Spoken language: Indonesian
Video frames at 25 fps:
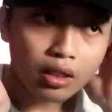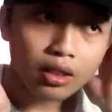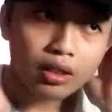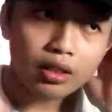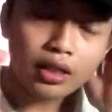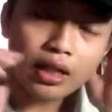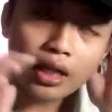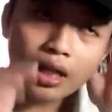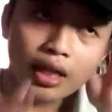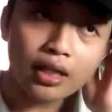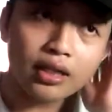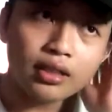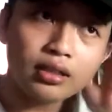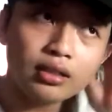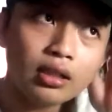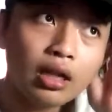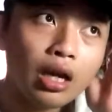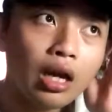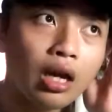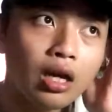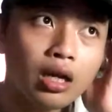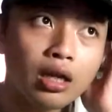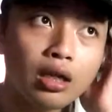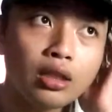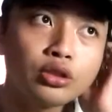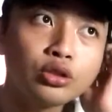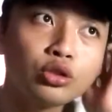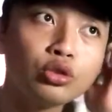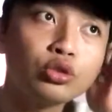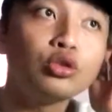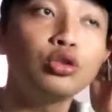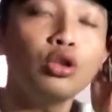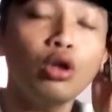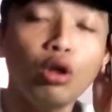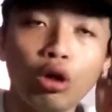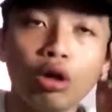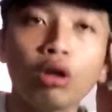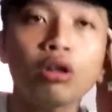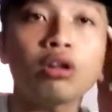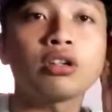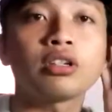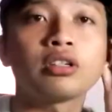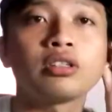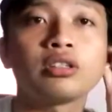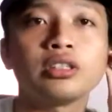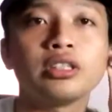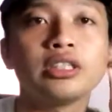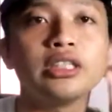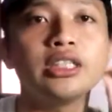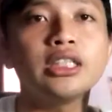dan uh, jujur
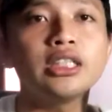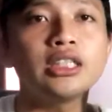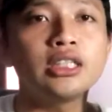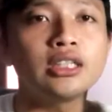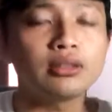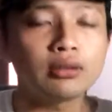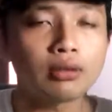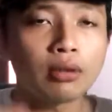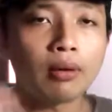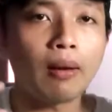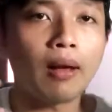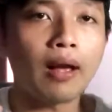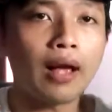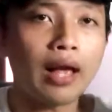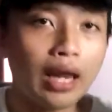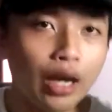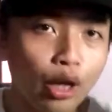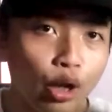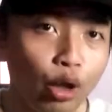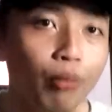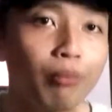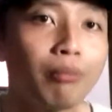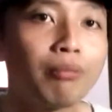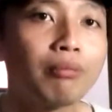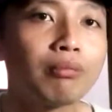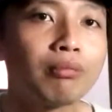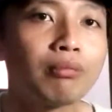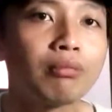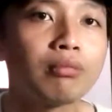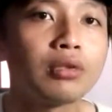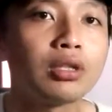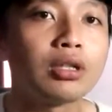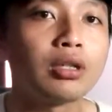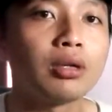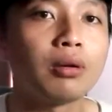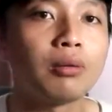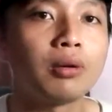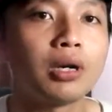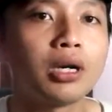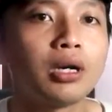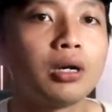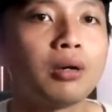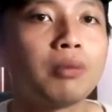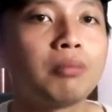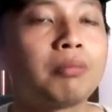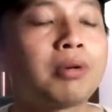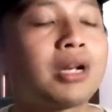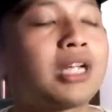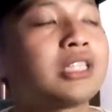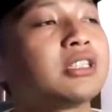ini kalau uh,
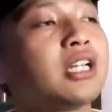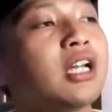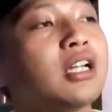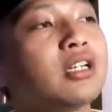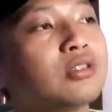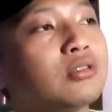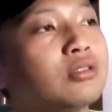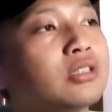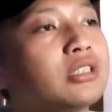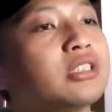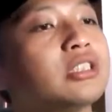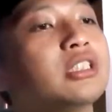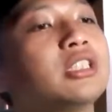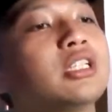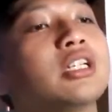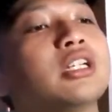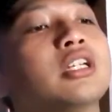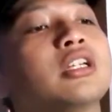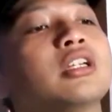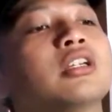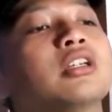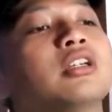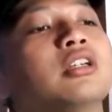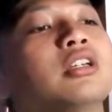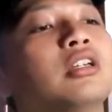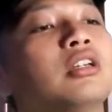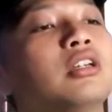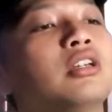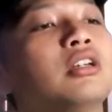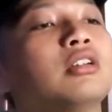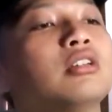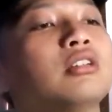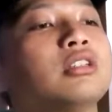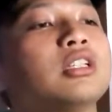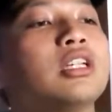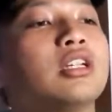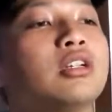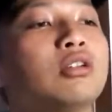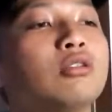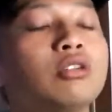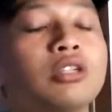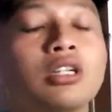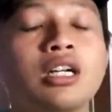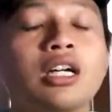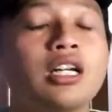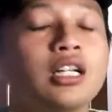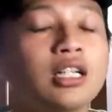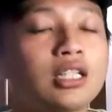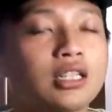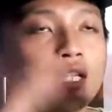perasaan gue sendiri gue
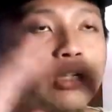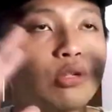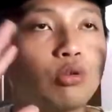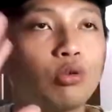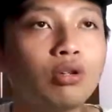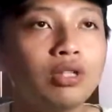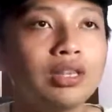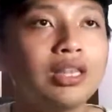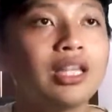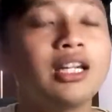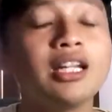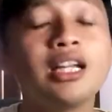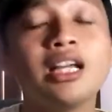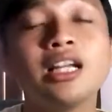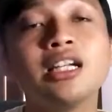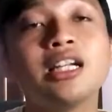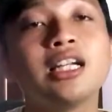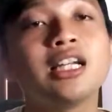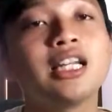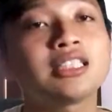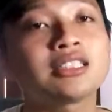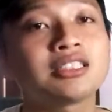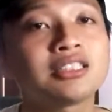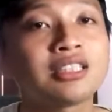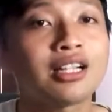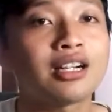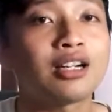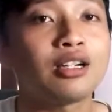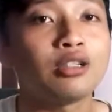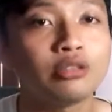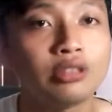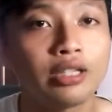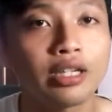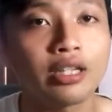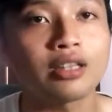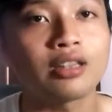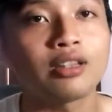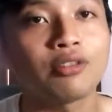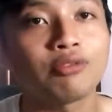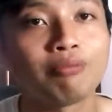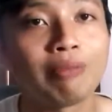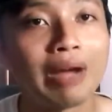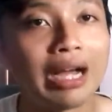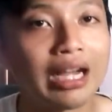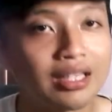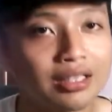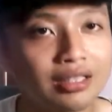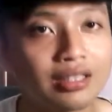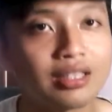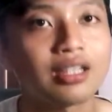tadi gue tadi kan ngeliat secara objektif
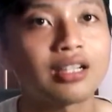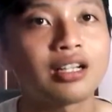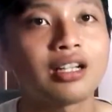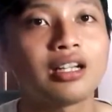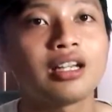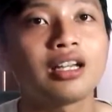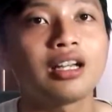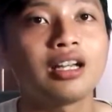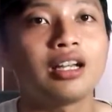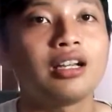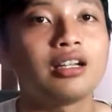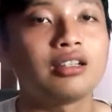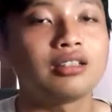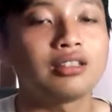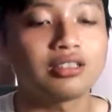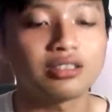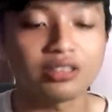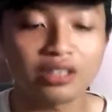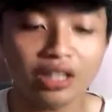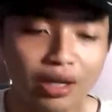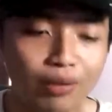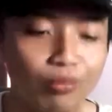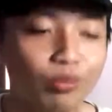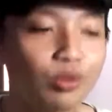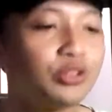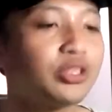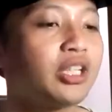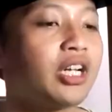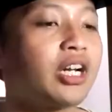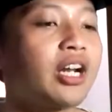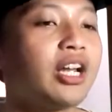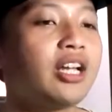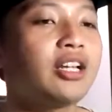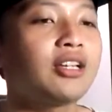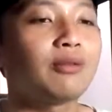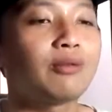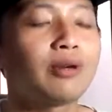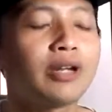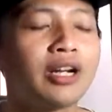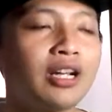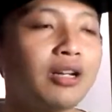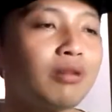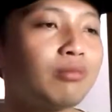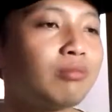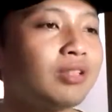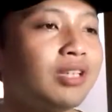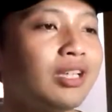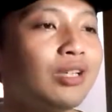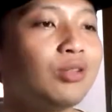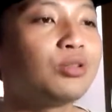banget ya kayak terserah mau caranya gimana
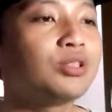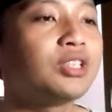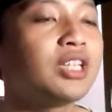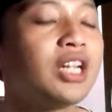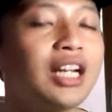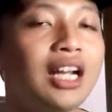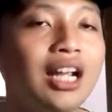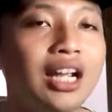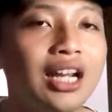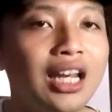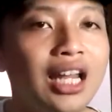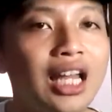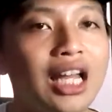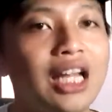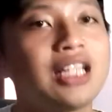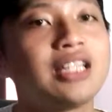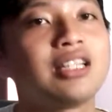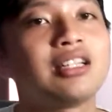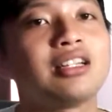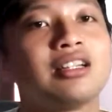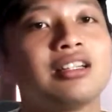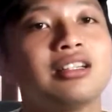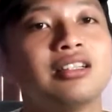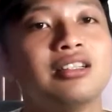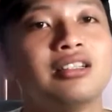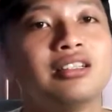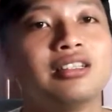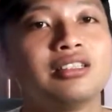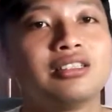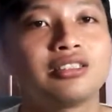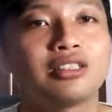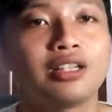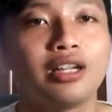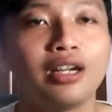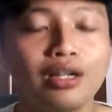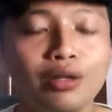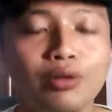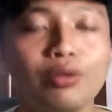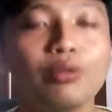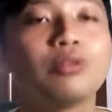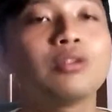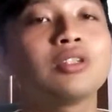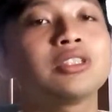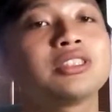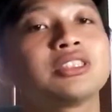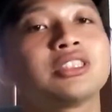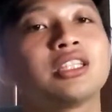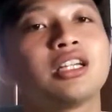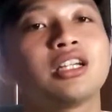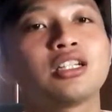yang penting hujannya hilang aja sekarang gue
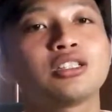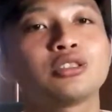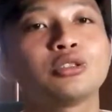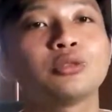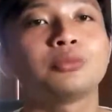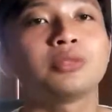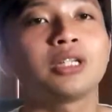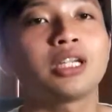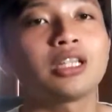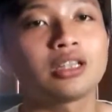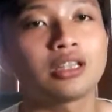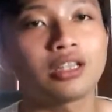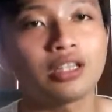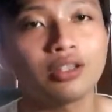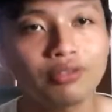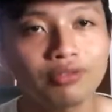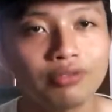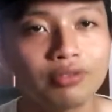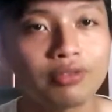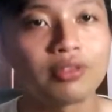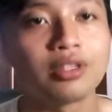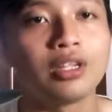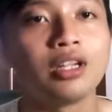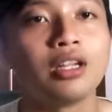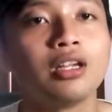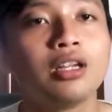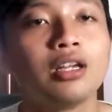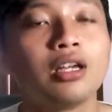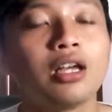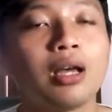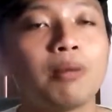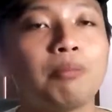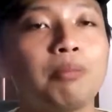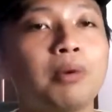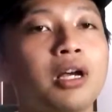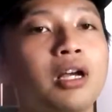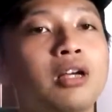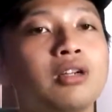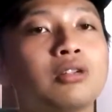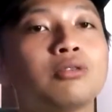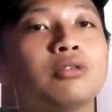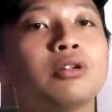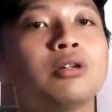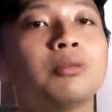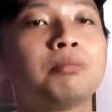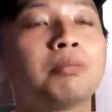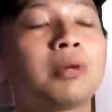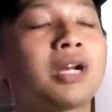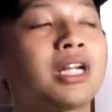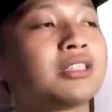secara subjektif apakah
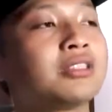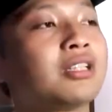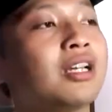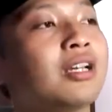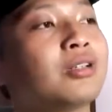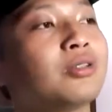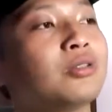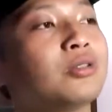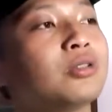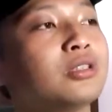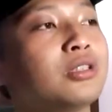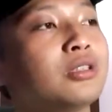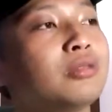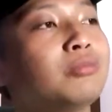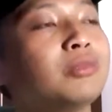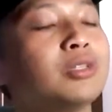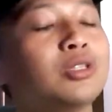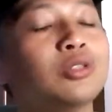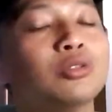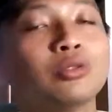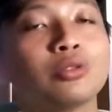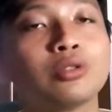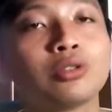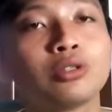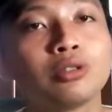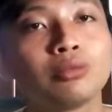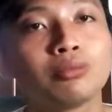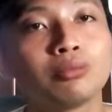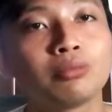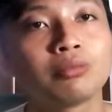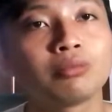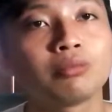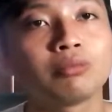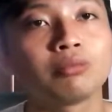gue perasaan gue tuh mendukung